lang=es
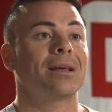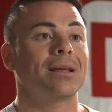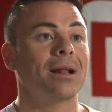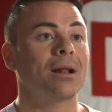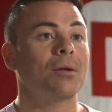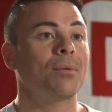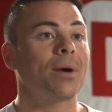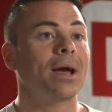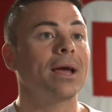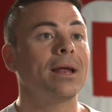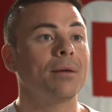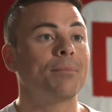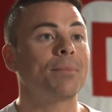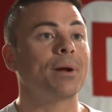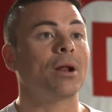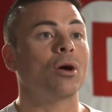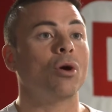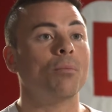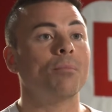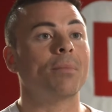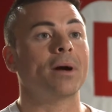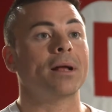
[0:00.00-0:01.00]
ir al baile para
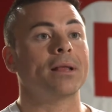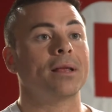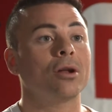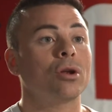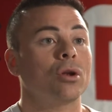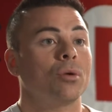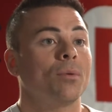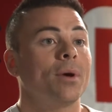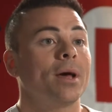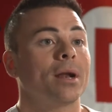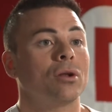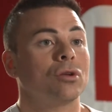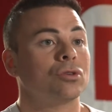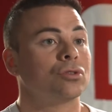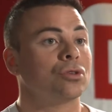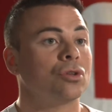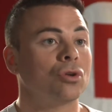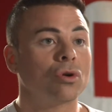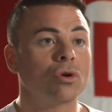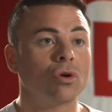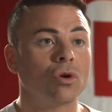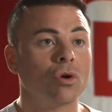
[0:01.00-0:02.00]
acompañarlo y verlo, si
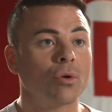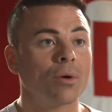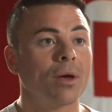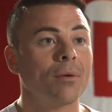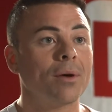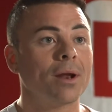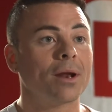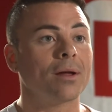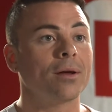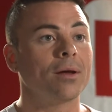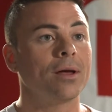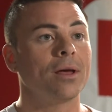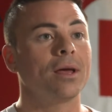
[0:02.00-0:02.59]
no, no lo voy a ver.